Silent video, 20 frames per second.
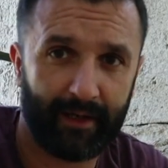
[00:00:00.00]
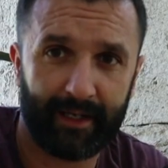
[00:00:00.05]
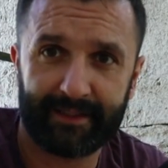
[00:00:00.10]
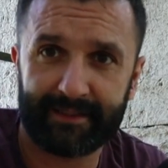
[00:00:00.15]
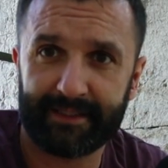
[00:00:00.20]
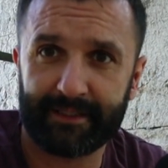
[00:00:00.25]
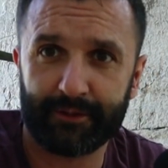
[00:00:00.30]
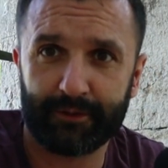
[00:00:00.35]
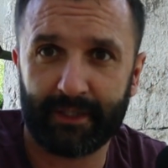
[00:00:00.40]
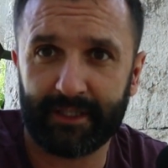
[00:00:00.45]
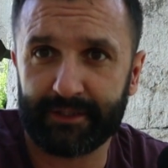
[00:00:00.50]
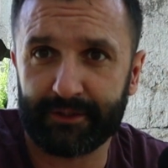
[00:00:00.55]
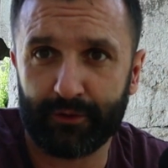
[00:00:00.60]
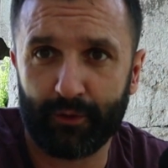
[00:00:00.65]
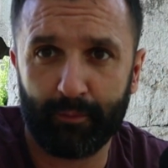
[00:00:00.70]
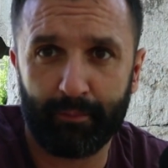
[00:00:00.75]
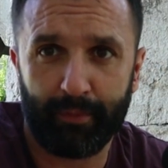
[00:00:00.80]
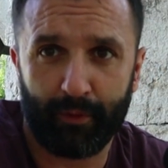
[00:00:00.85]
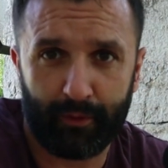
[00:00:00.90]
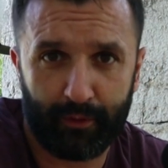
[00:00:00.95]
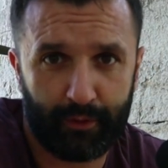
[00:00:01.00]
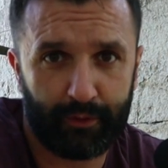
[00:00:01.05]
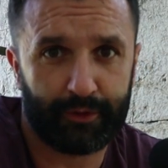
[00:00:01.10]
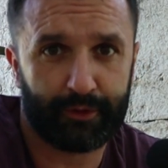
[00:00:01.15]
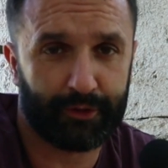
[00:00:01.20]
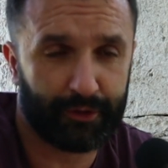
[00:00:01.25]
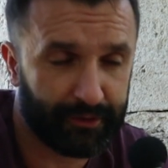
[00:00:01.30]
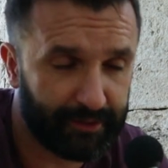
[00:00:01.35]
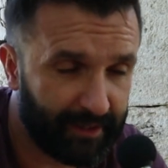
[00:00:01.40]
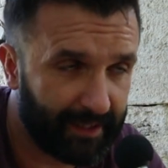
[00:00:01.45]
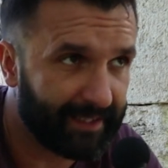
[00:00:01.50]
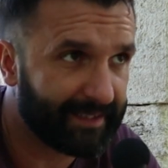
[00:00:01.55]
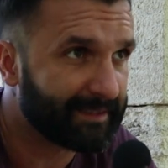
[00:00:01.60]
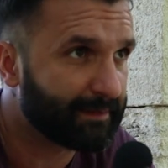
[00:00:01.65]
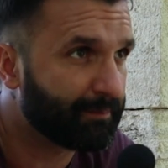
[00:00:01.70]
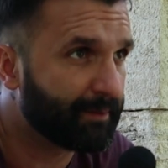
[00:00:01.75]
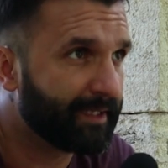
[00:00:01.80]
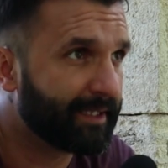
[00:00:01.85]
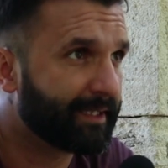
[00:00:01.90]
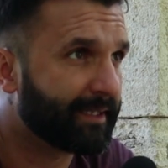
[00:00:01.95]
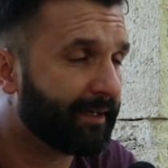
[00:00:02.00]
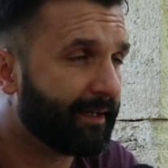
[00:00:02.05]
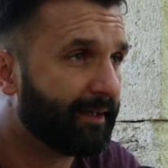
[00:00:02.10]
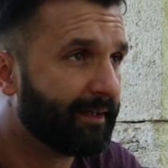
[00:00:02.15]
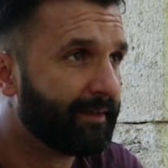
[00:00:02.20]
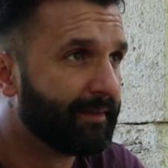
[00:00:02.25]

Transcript: la situation, pour que je te l'explique,